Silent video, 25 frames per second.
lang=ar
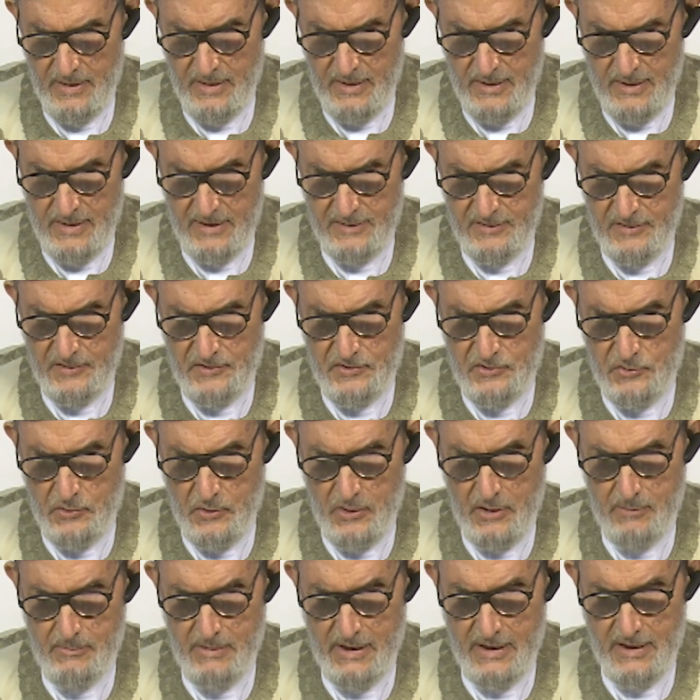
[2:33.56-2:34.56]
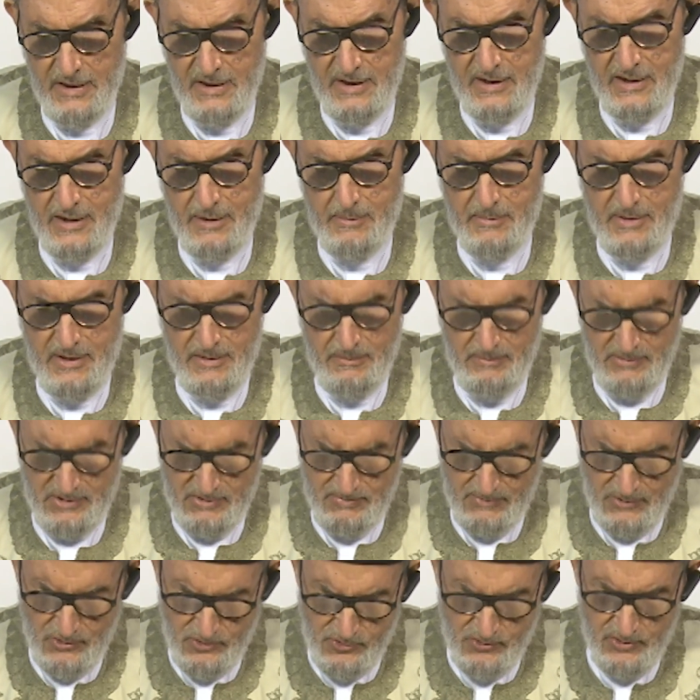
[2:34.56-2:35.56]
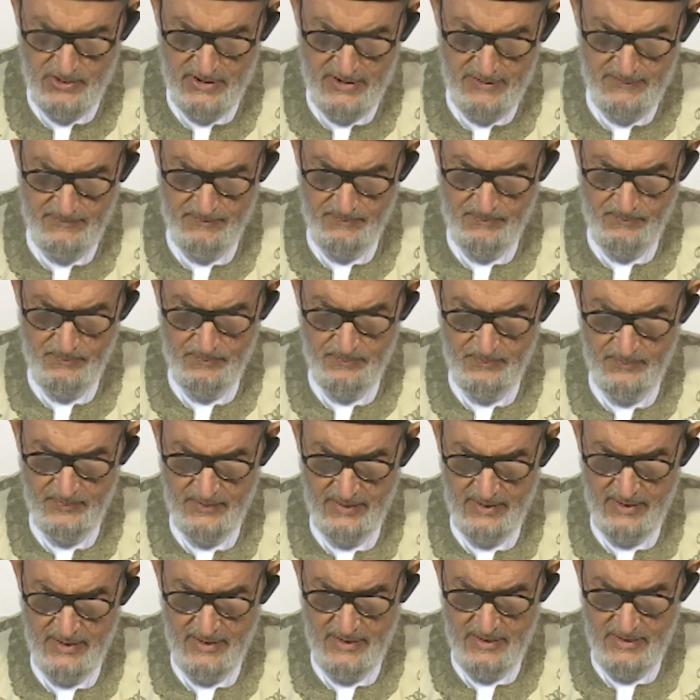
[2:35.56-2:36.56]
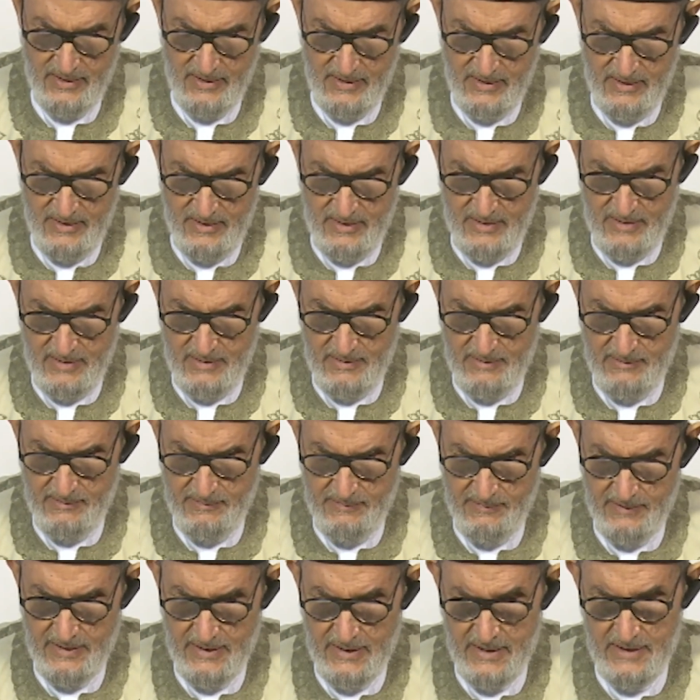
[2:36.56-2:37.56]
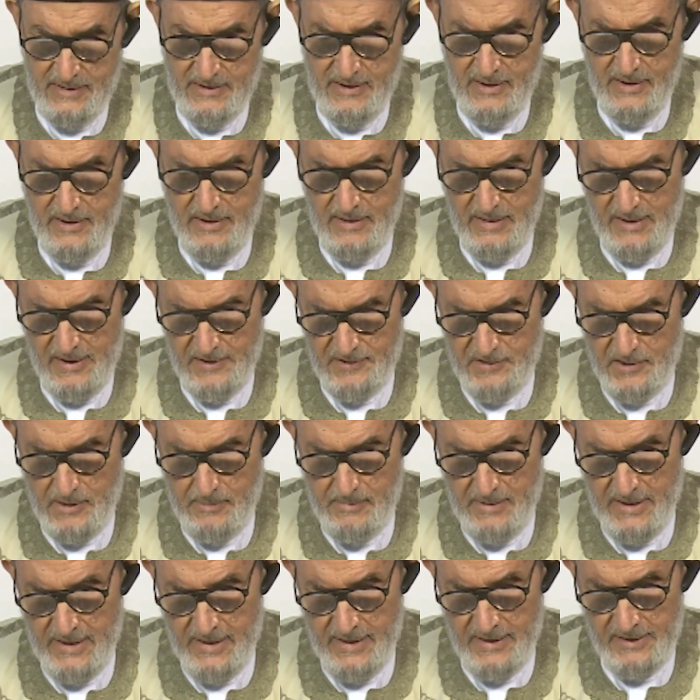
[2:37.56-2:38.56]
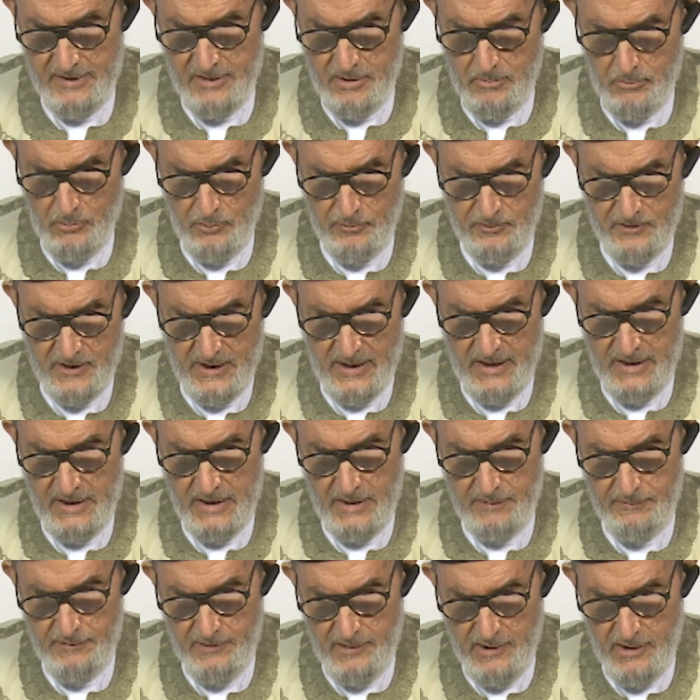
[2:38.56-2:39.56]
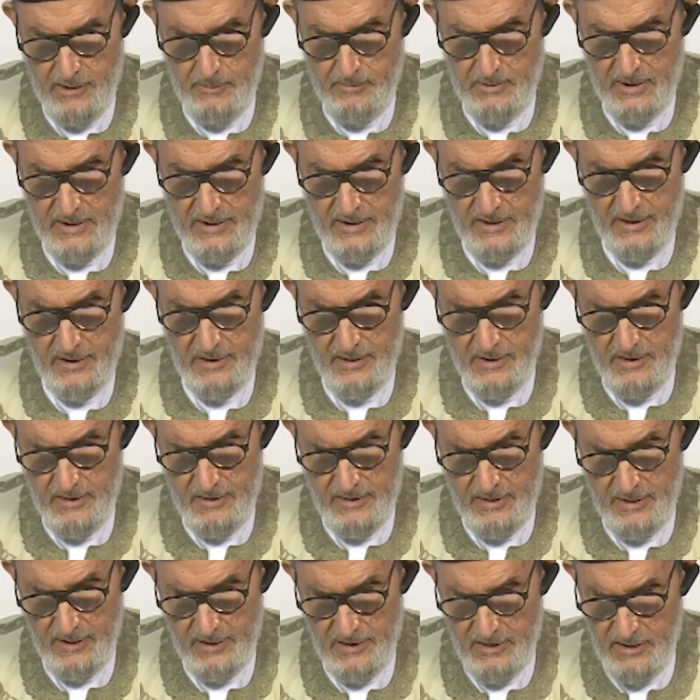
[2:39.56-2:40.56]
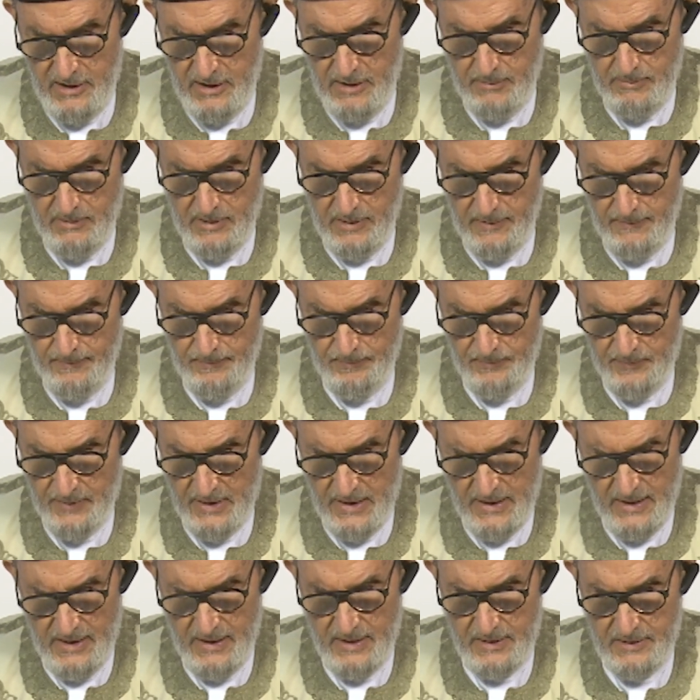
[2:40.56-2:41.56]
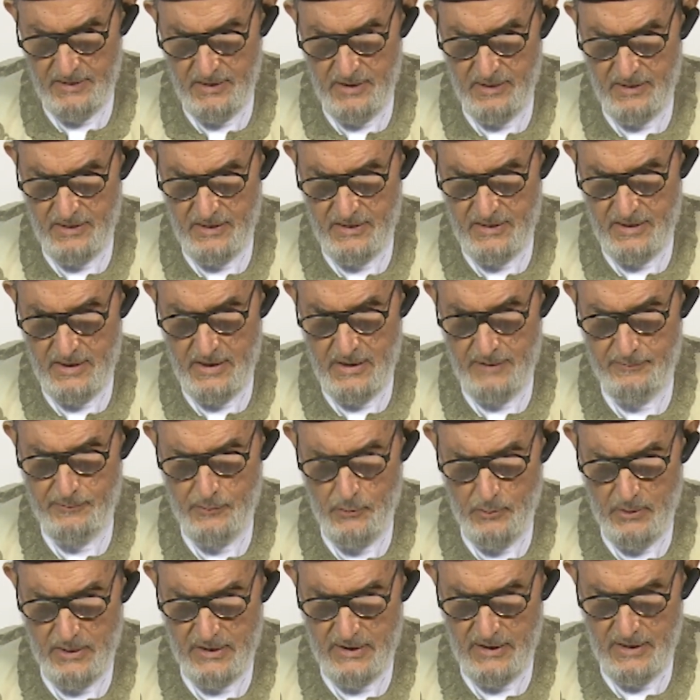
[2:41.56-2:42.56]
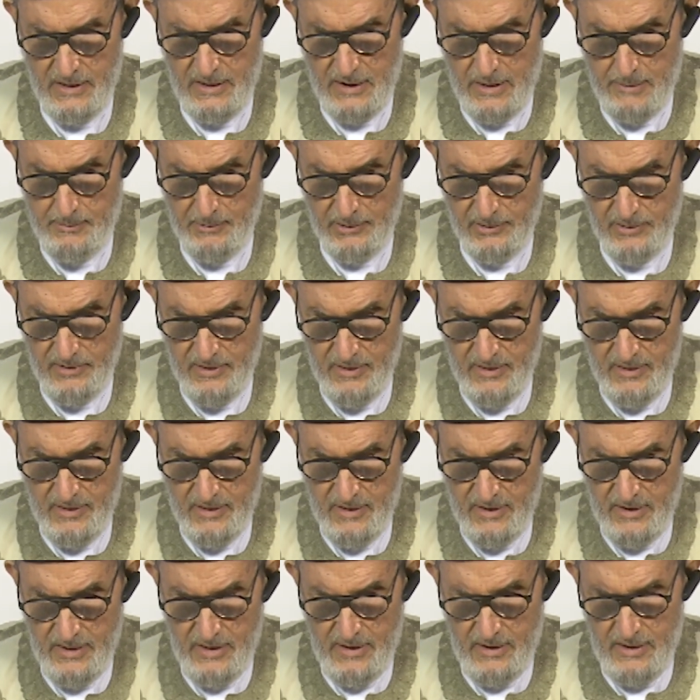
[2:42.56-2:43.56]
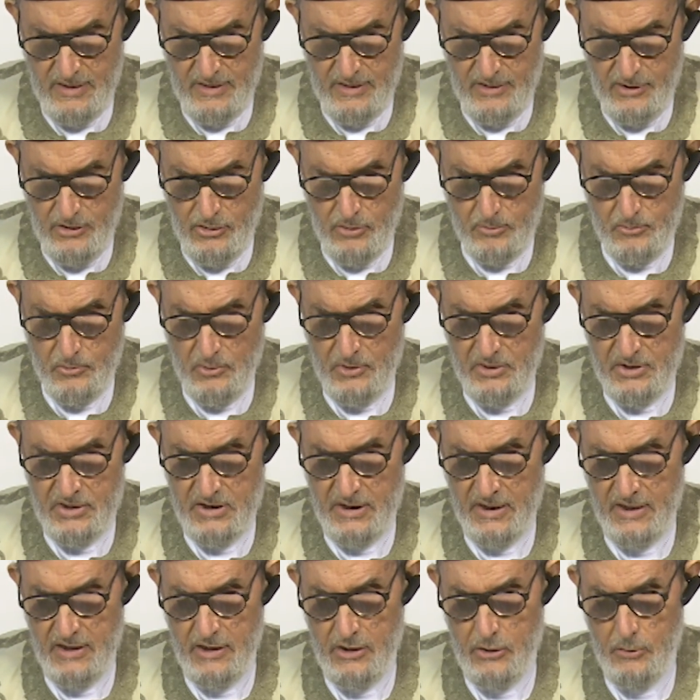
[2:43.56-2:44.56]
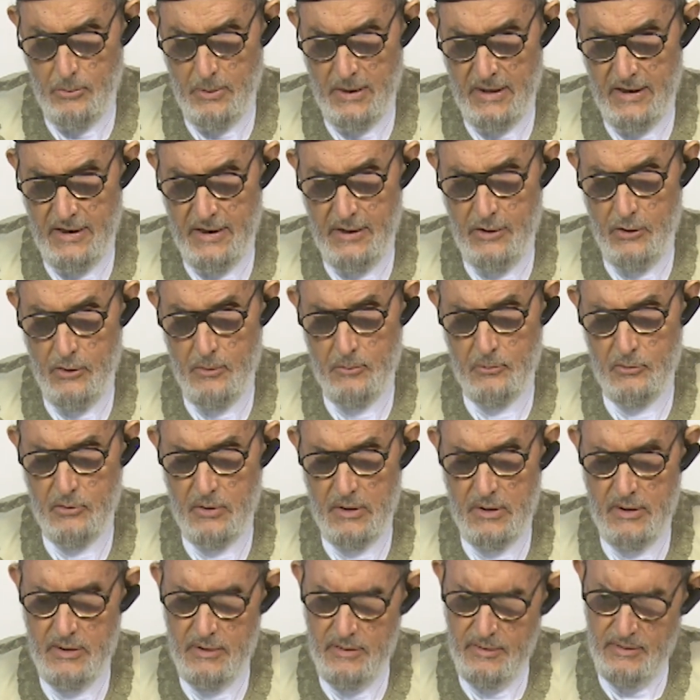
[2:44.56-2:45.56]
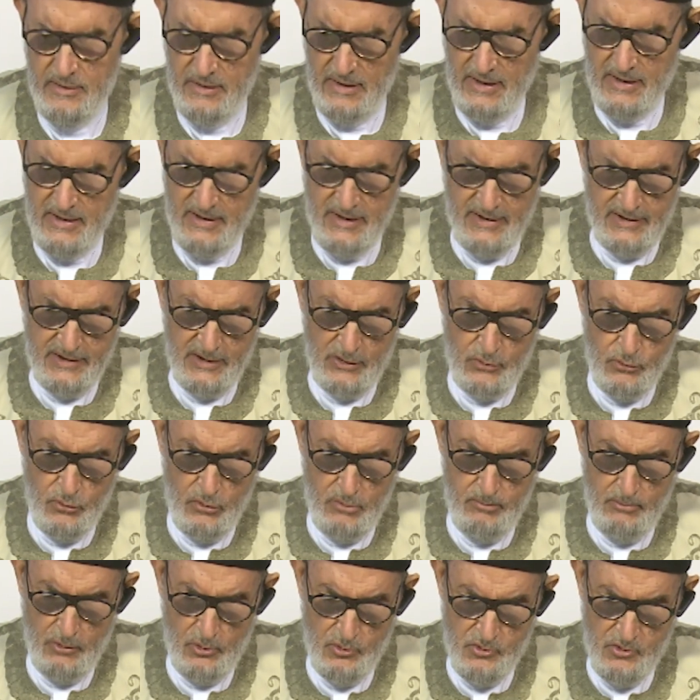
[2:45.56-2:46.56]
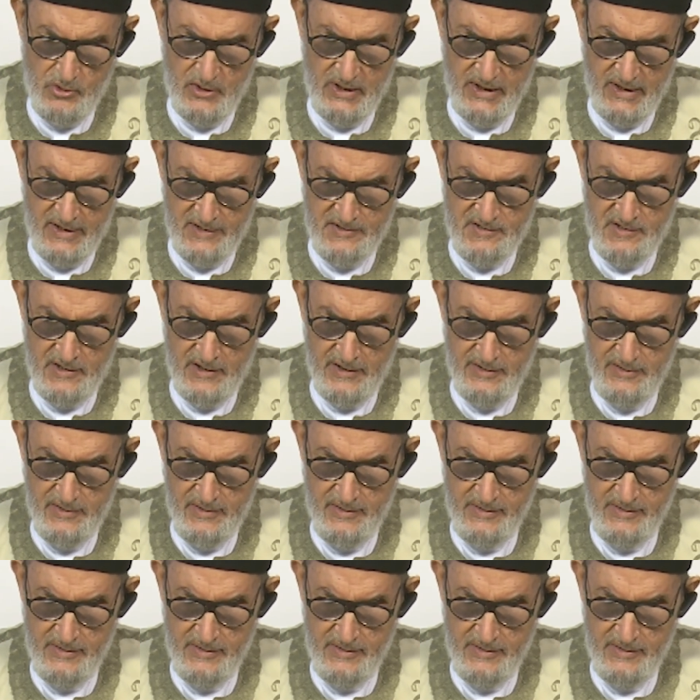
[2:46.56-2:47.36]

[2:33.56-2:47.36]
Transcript: حتى السيوله المحليه مش موجوده فهذه الازمات مفتعله في ليبيا داخل داخل ليبيا لا حقيقه لها في واقع الامر يمكن التغلب عليه يمكن الا تكون موجوده اصلا